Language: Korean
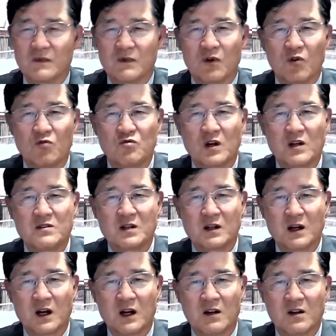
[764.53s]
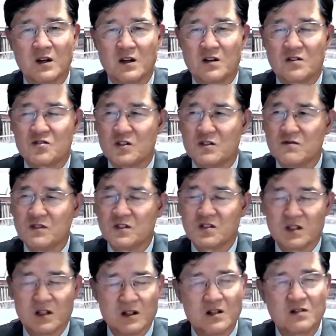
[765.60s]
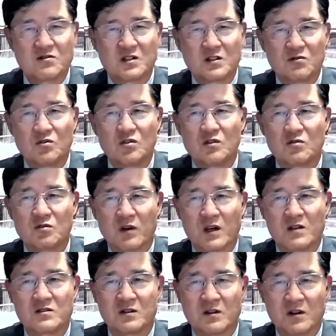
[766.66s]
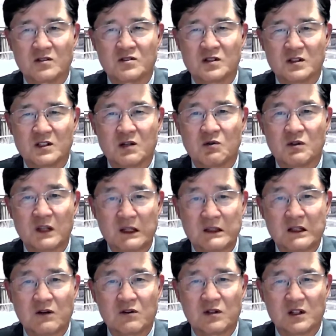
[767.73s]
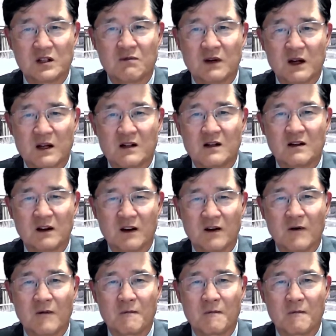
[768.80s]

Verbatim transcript: 온유한 자가 전, 치열한 전투를 통해서 승리하고 낫다고 그렇게 말하는 거예요.